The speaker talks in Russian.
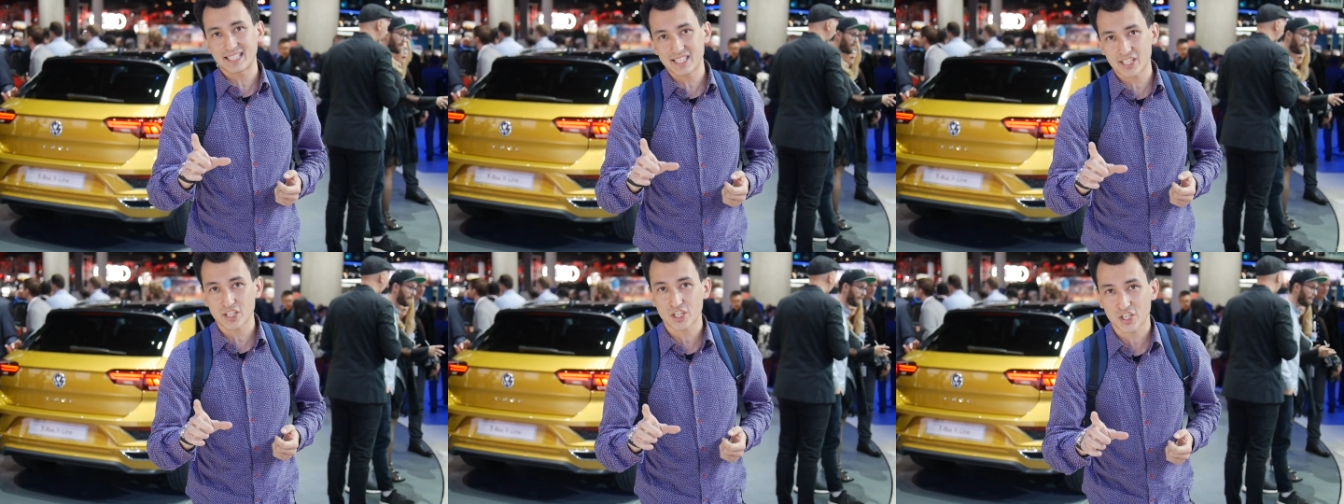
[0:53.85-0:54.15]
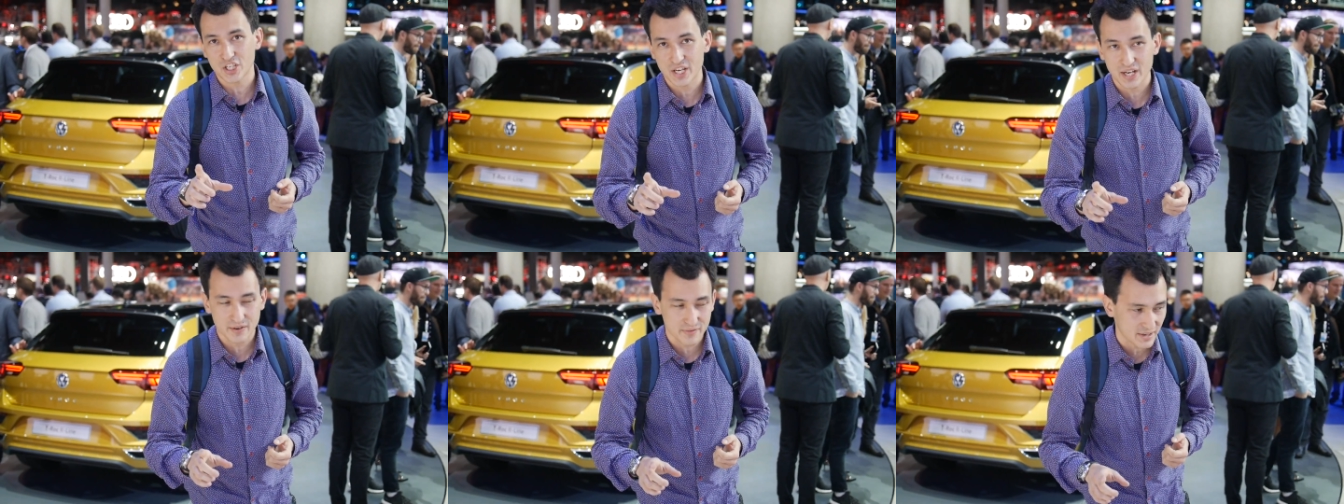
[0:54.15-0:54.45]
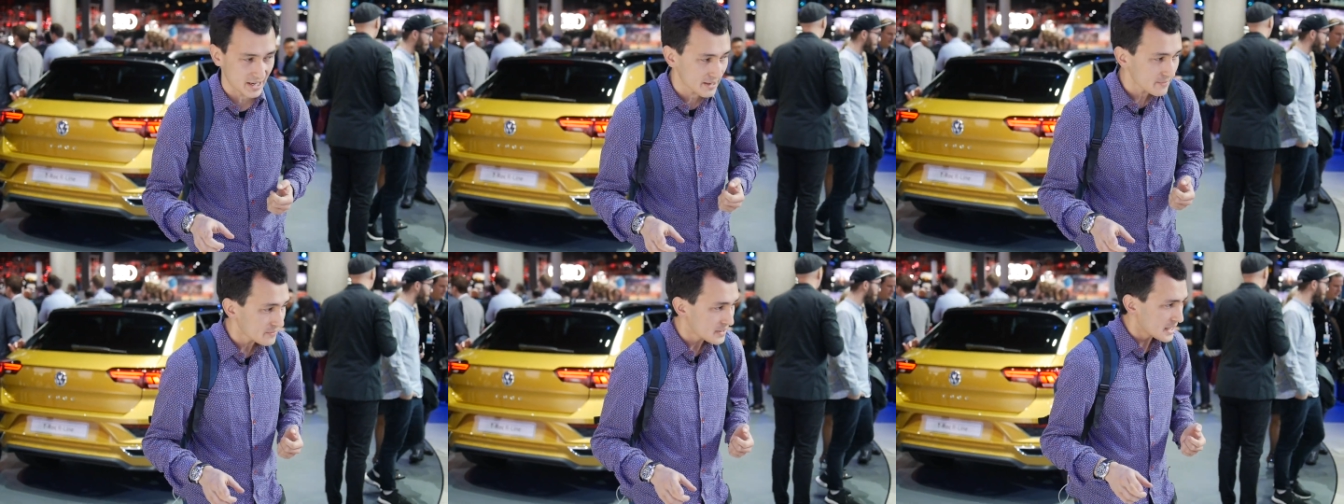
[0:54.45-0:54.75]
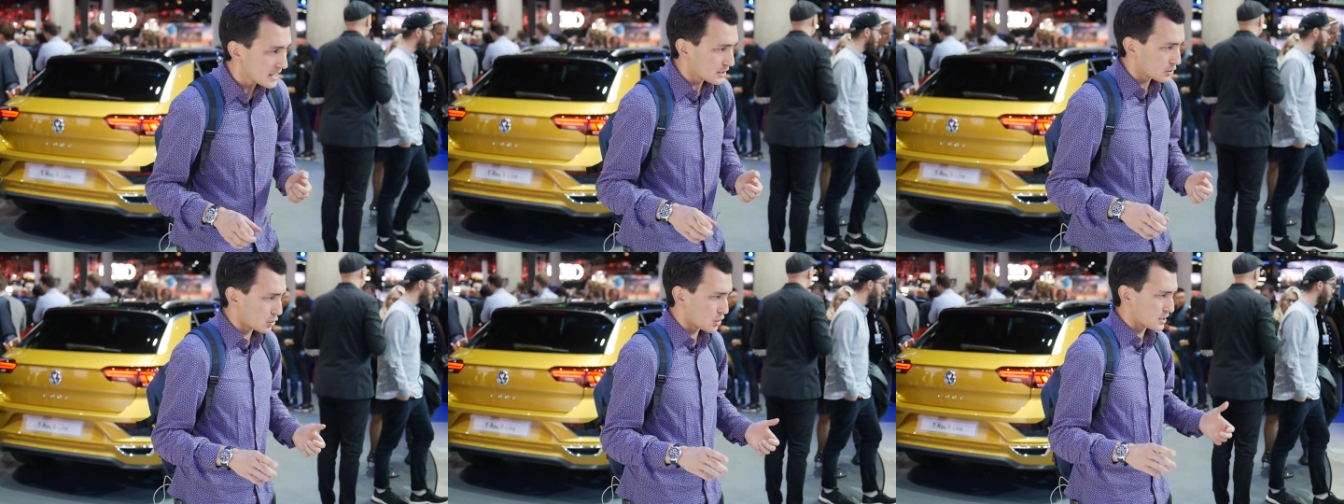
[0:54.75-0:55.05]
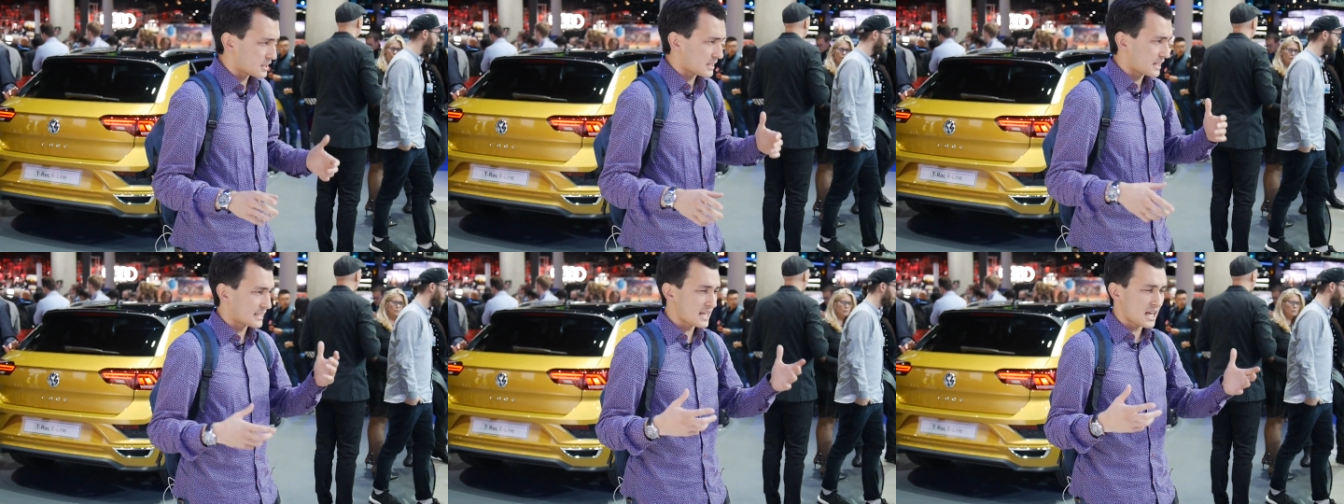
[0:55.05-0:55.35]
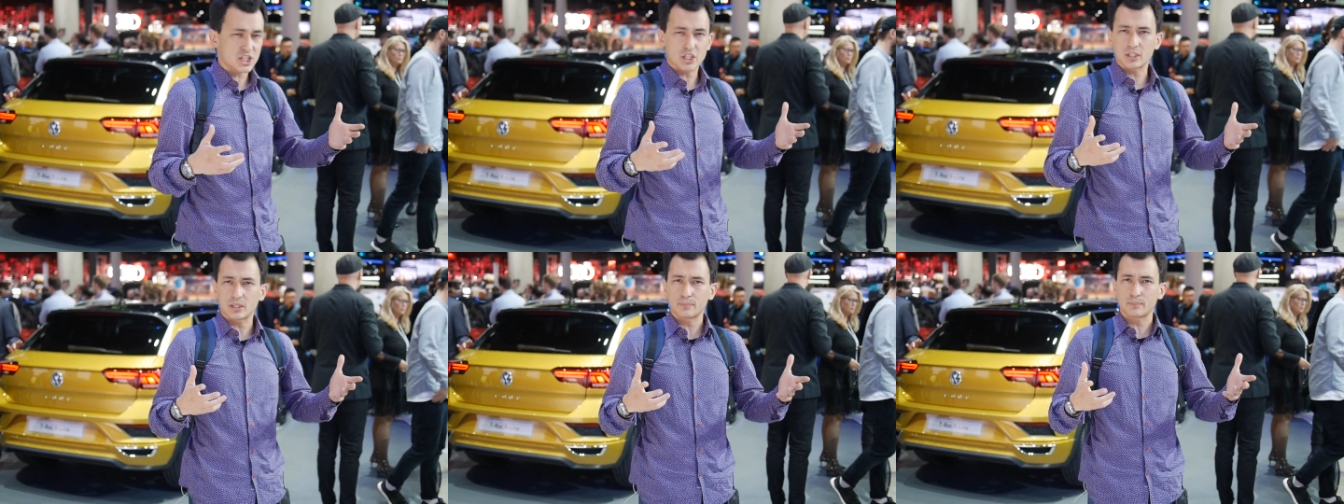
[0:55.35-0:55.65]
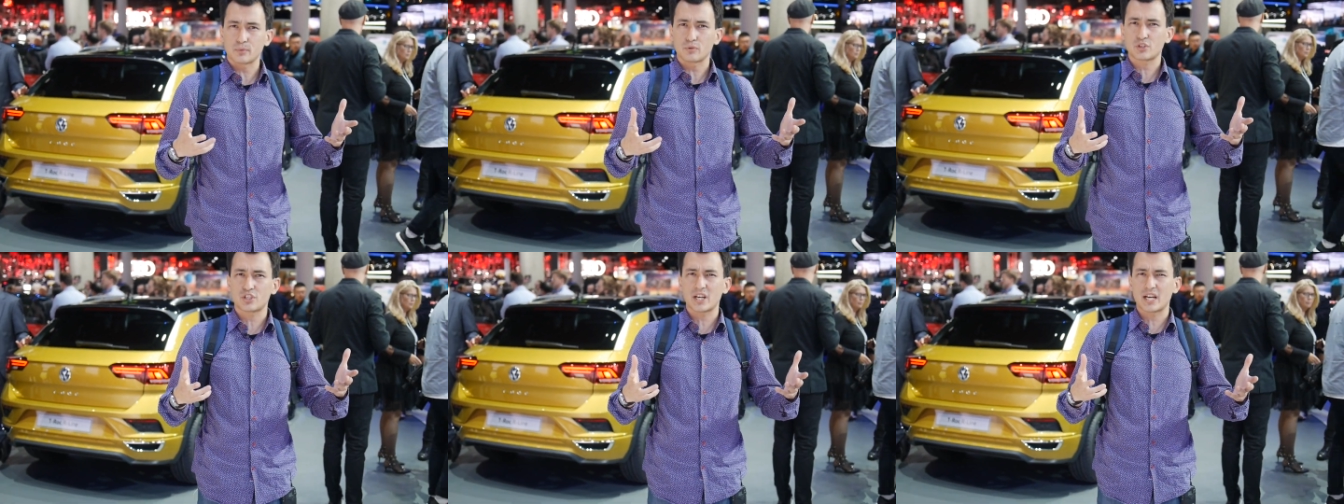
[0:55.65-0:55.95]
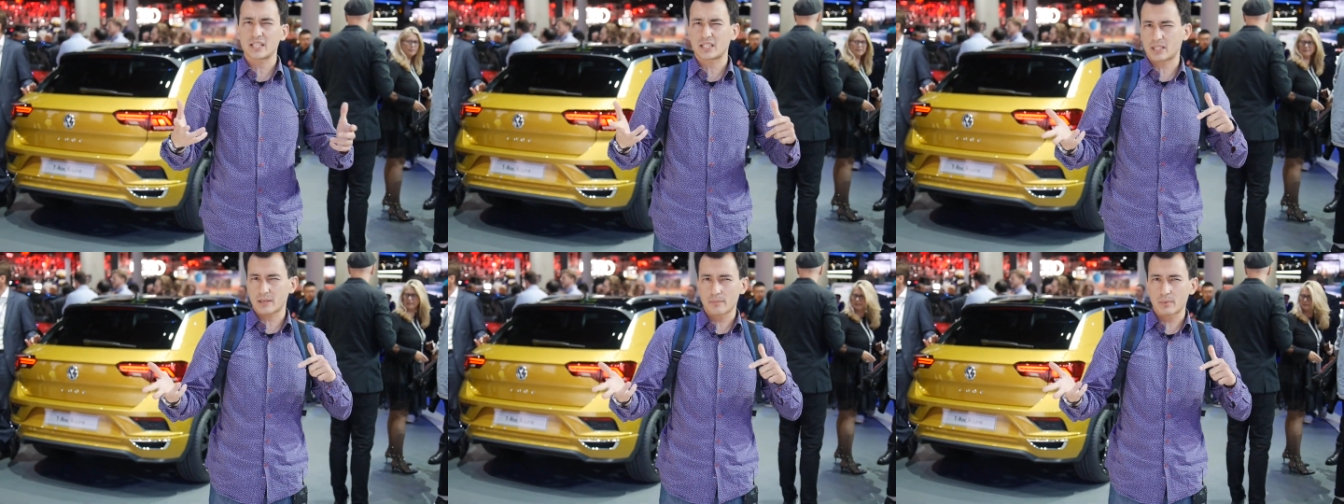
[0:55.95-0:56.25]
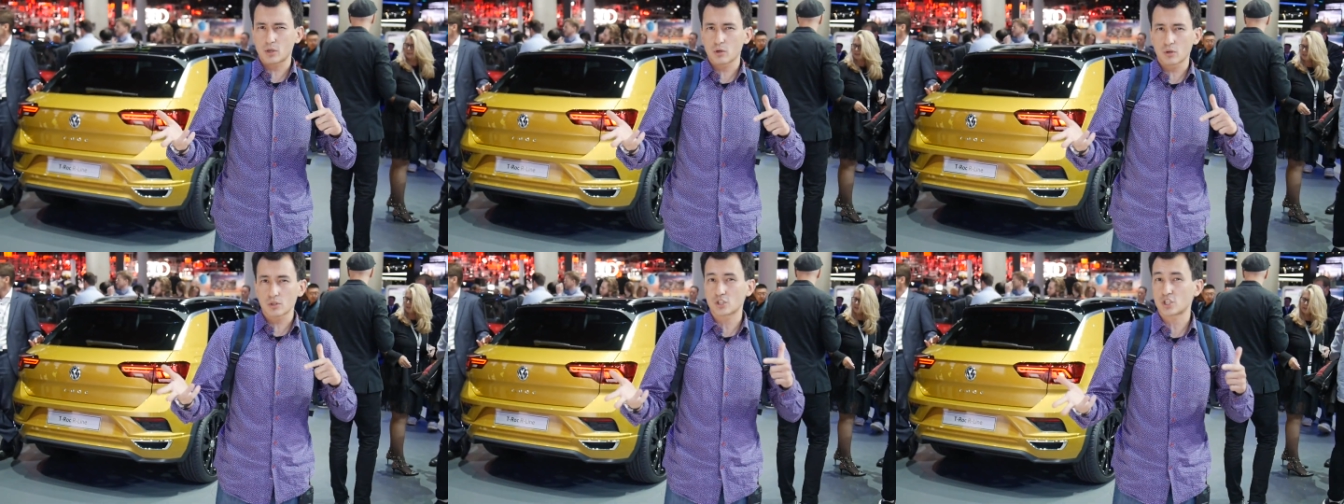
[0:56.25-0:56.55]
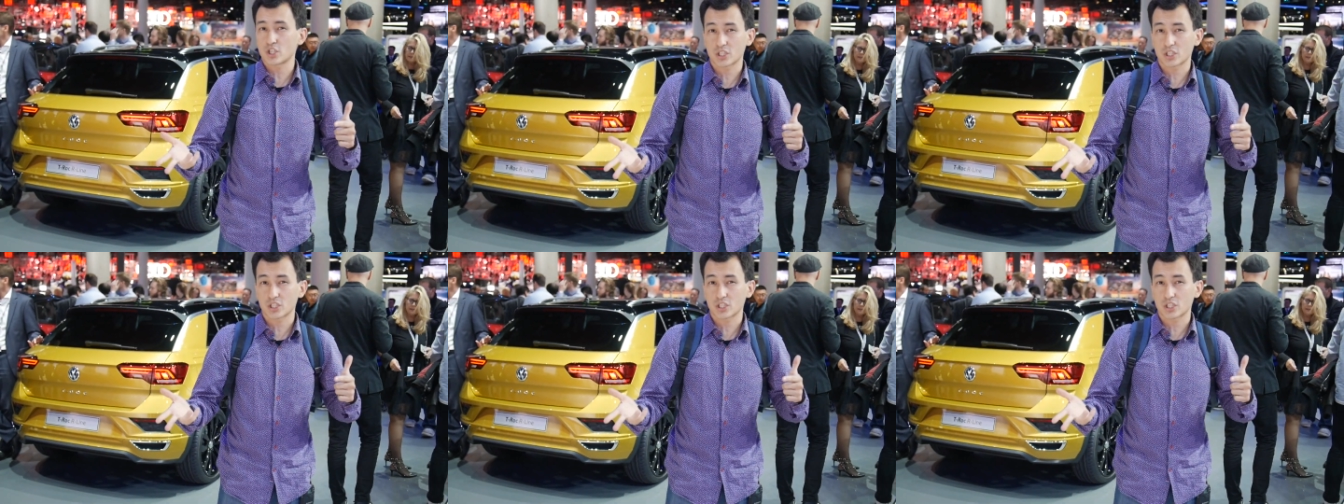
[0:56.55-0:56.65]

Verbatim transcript: тысяч евро, то есть на наш это получается миллион